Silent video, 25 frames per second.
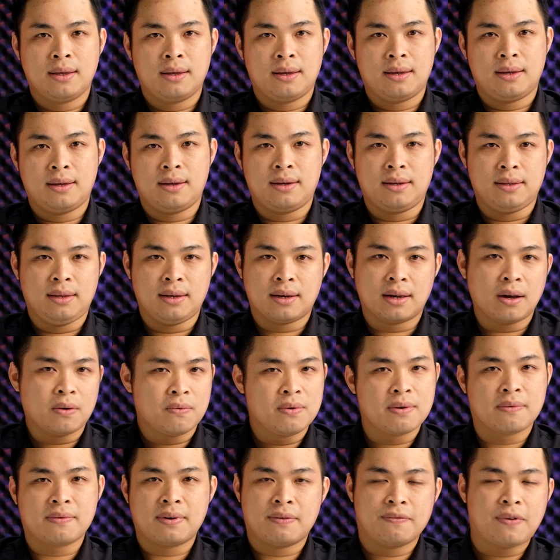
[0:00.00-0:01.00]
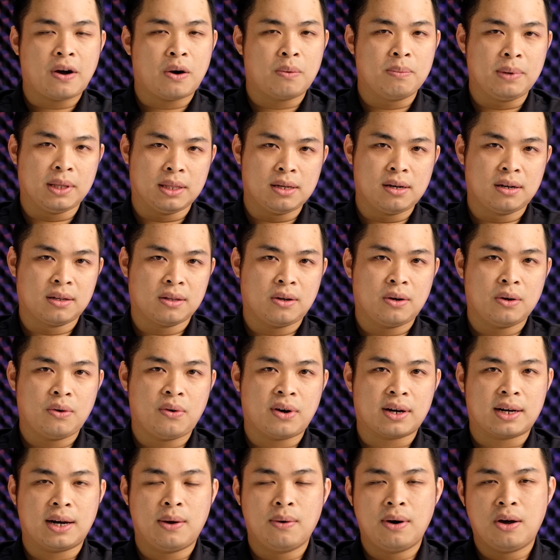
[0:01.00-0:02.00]
à, những công việc văn phòng bình thường thôi
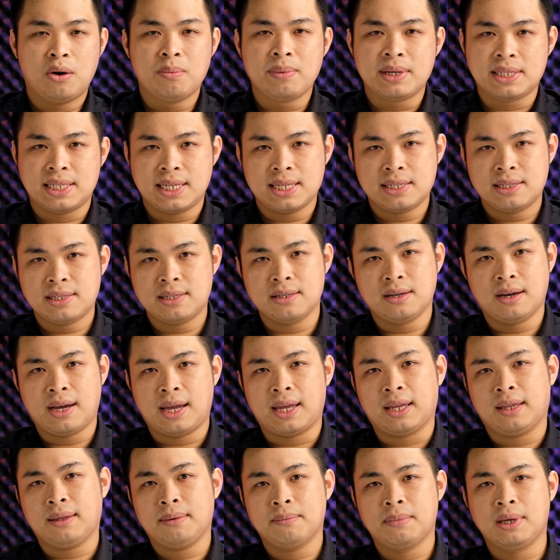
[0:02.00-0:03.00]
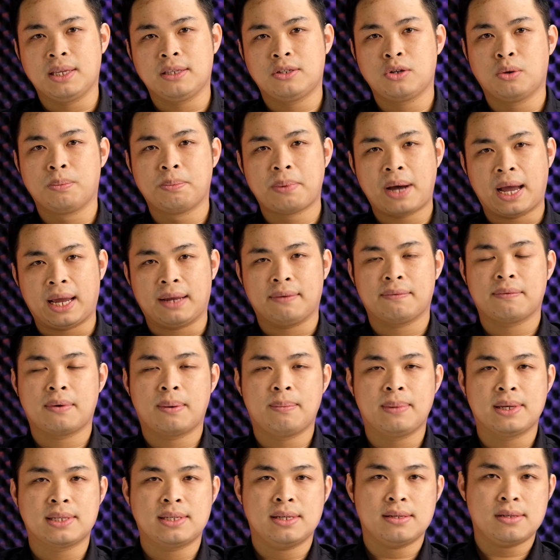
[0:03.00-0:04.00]
hoặc lâu lâu mình sẽ sửa ảnh mình chụp ảnh
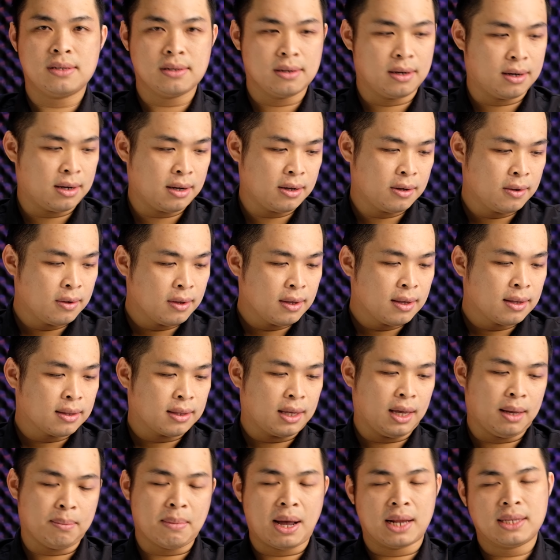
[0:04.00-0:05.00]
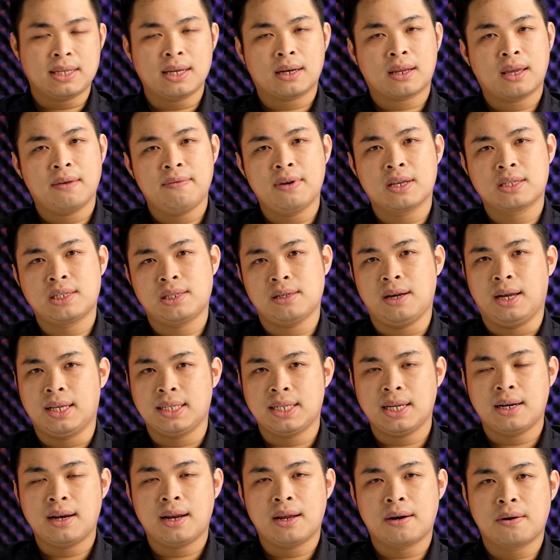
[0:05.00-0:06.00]
và mình sẽ sửa thì bản chất cái việc sửa
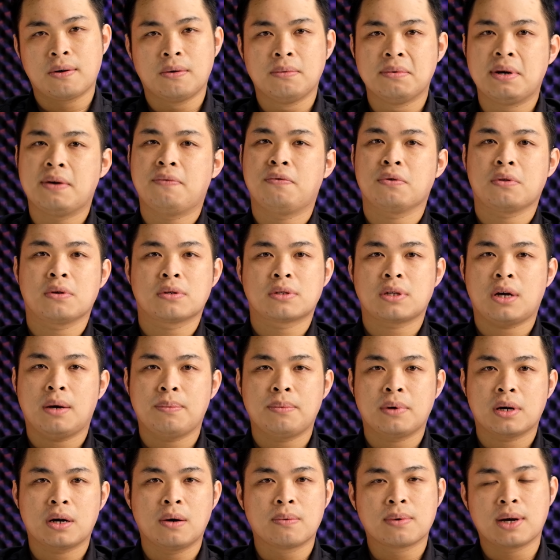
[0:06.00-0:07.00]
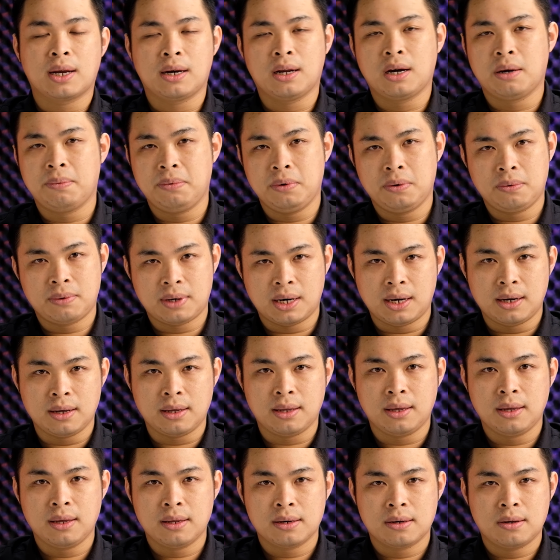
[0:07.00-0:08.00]
ảnh trên Lightroom hay Photoshop nó không cần GPU rồi
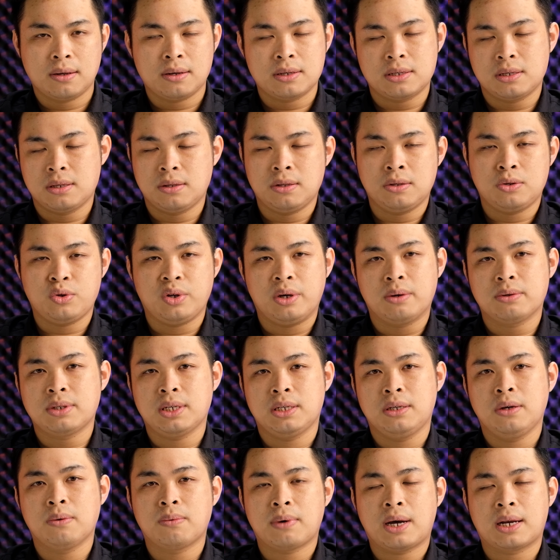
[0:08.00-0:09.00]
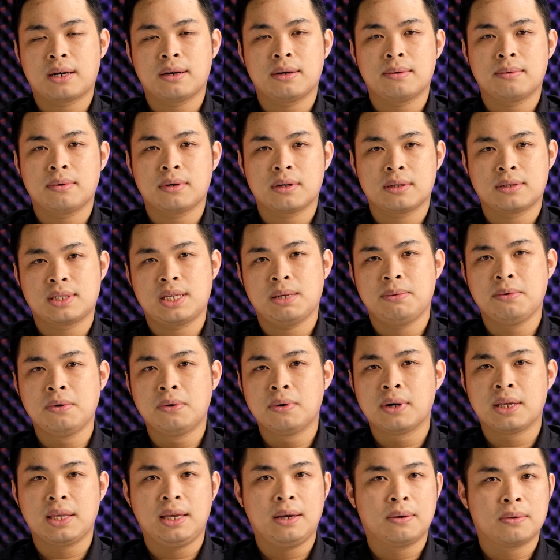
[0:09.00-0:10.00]
nó chủ yếu sử dụng ăn
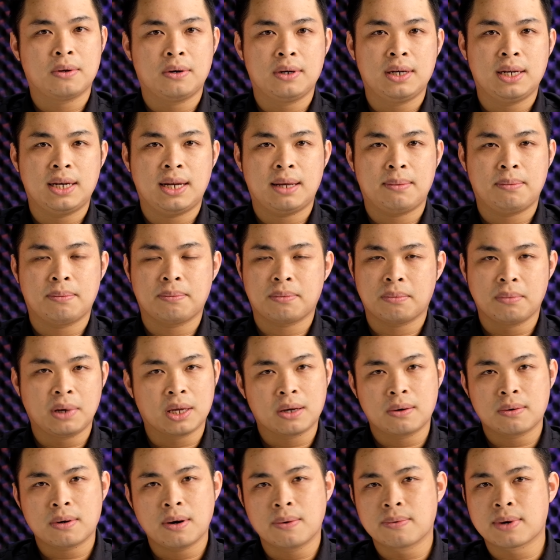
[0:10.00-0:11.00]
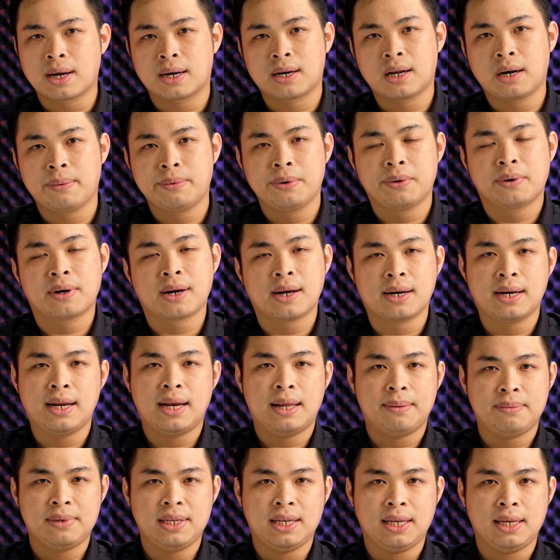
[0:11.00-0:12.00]
CPU là nhiều thôi nên là mình cũng không cần GPU rồi để
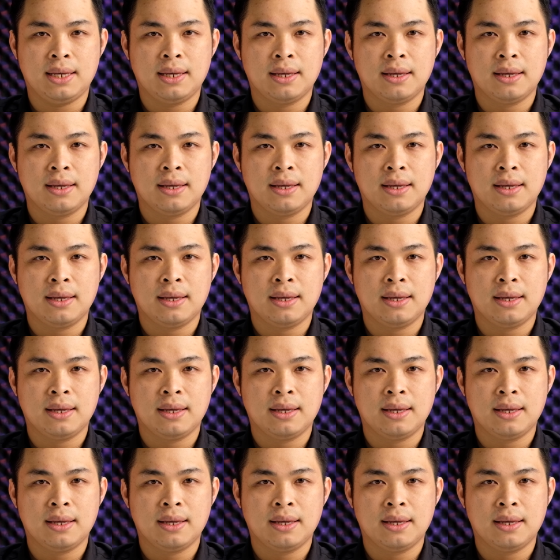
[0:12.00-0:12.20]
làm gì